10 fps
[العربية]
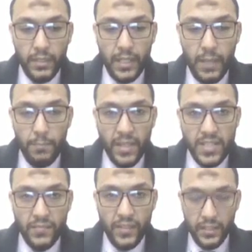
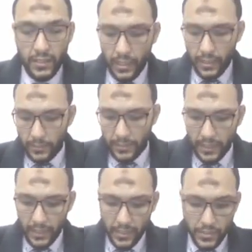نجمع صفحات العرض
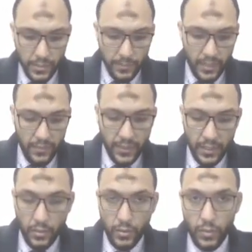بتاعنا ال HTML
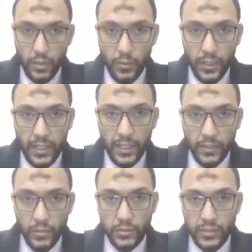فانا هقول له اول
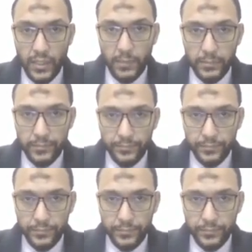حاجه دوك تايب